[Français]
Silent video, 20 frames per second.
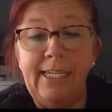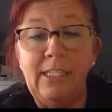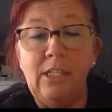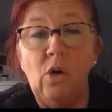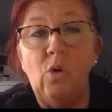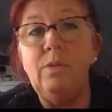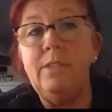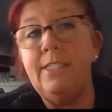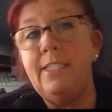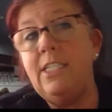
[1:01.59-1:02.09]
Il y a
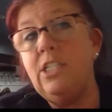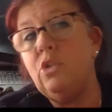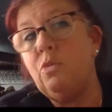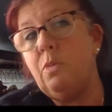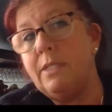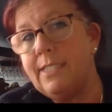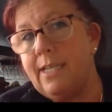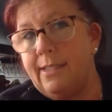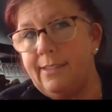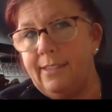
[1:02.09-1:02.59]
aussi
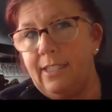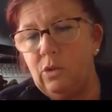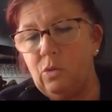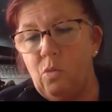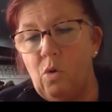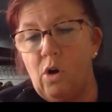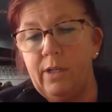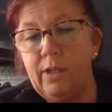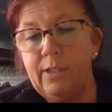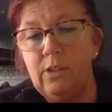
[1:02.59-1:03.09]

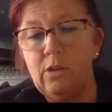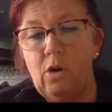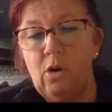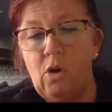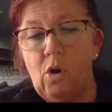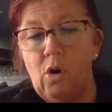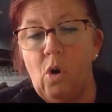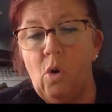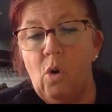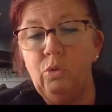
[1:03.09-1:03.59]
63
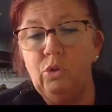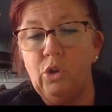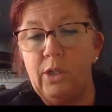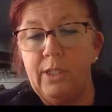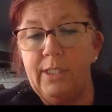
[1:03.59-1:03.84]
autres